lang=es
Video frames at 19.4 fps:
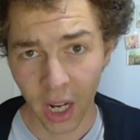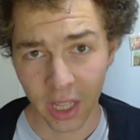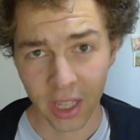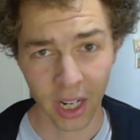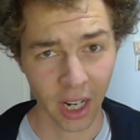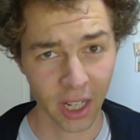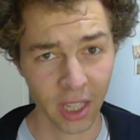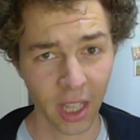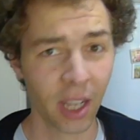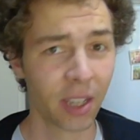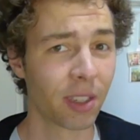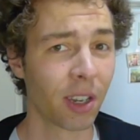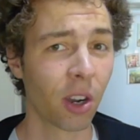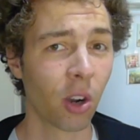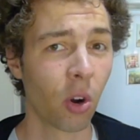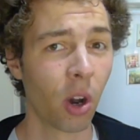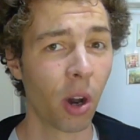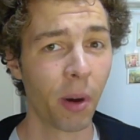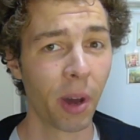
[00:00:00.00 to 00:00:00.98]
Las tarjetas de
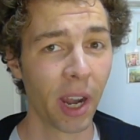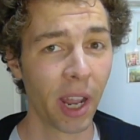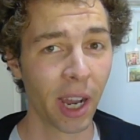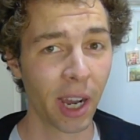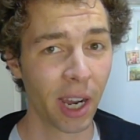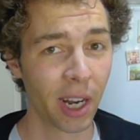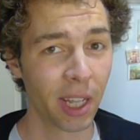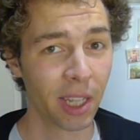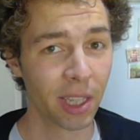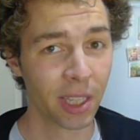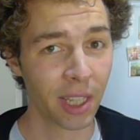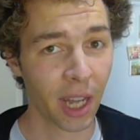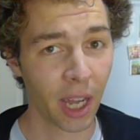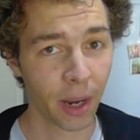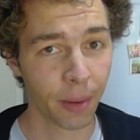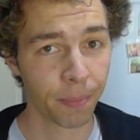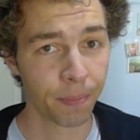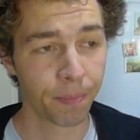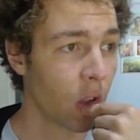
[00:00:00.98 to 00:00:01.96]
Sacoa van a dejar de
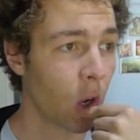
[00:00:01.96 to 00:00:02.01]
andar.